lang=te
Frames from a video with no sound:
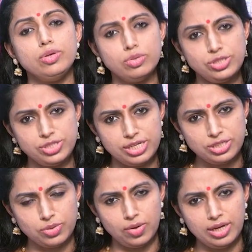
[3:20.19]
యూజ్
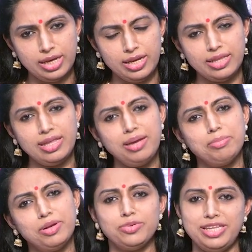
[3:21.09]
చేసుకోవాలి అనేది
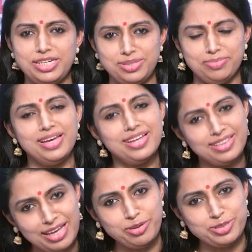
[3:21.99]
మన ఉద్దేశం
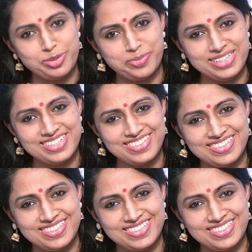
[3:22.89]
థ్యాంక్ యూ సో మచ్